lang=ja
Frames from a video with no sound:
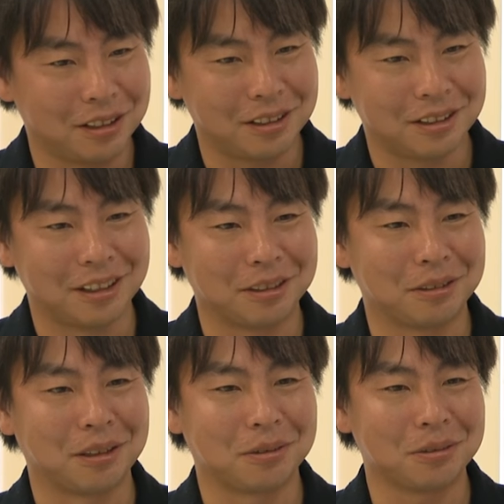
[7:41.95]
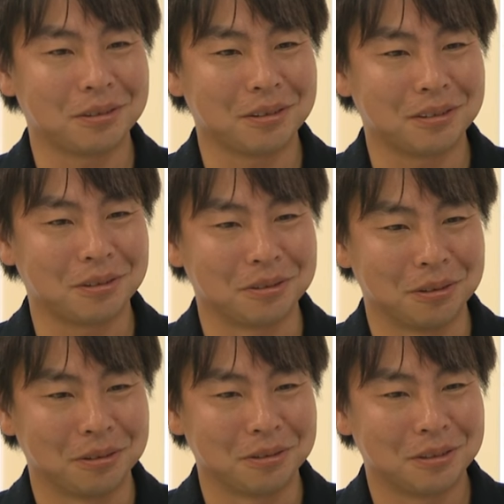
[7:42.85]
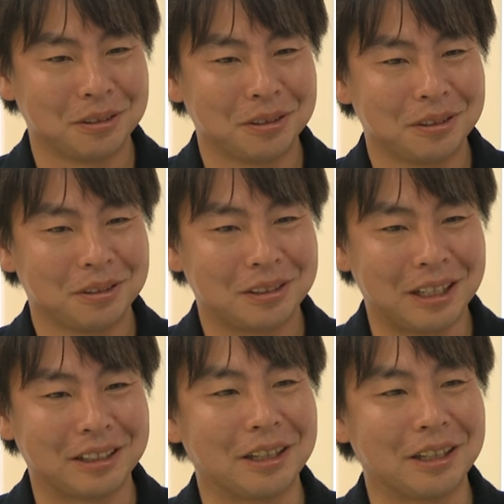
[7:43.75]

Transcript: ねなんとかこの経